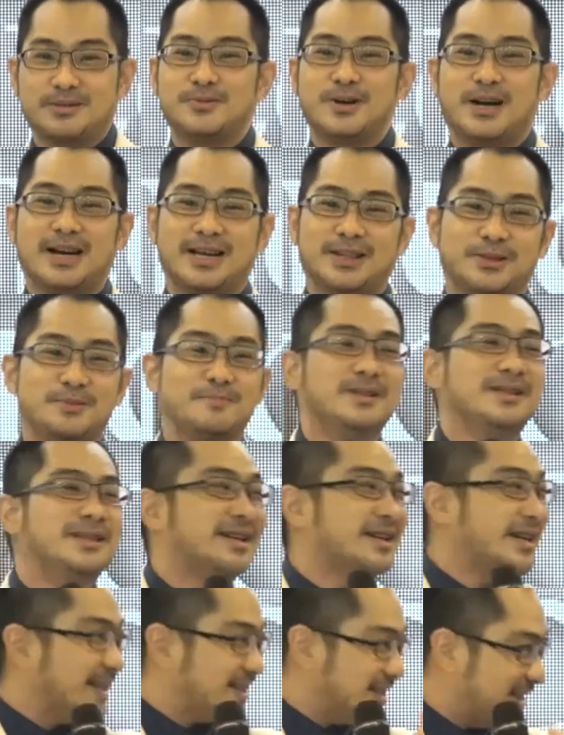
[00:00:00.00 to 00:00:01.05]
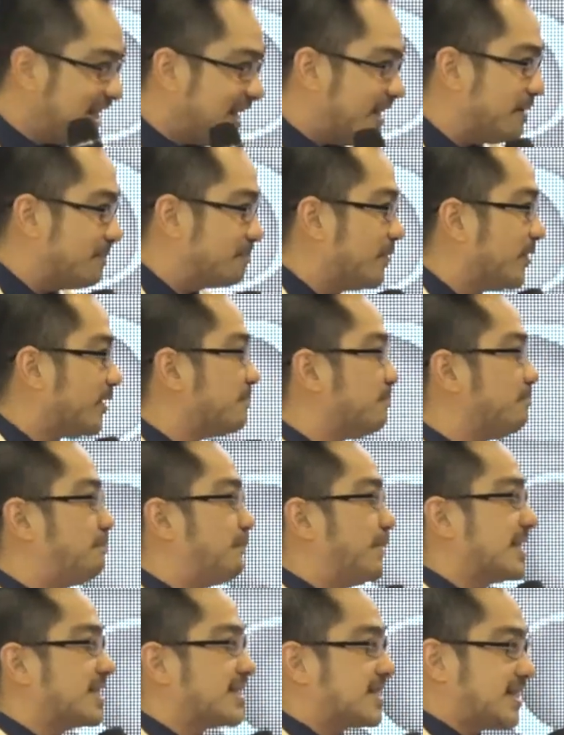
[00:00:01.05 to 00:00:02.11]
Wah itu bener kayak Singapura,
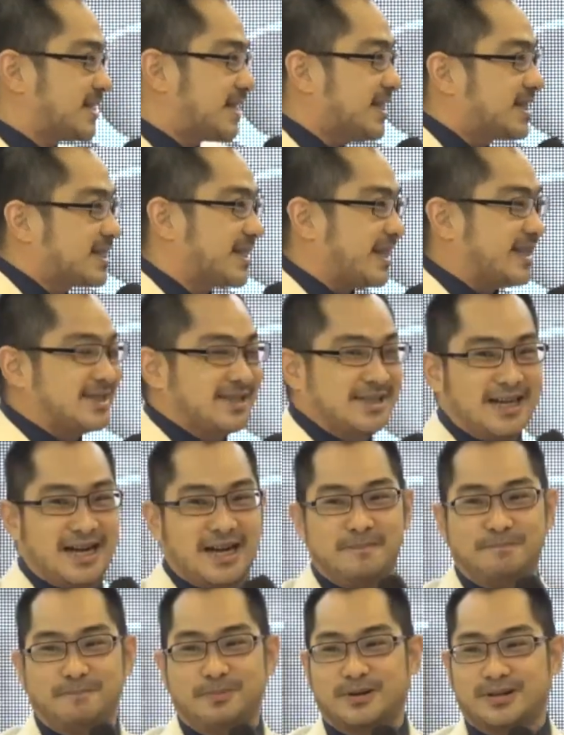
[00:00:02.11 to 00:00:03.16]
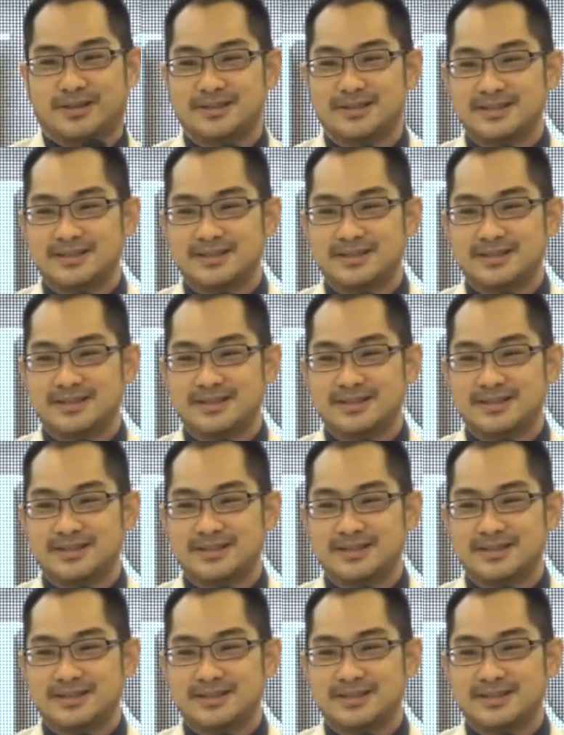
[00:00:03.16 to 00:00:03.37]
persis kayak Singapura.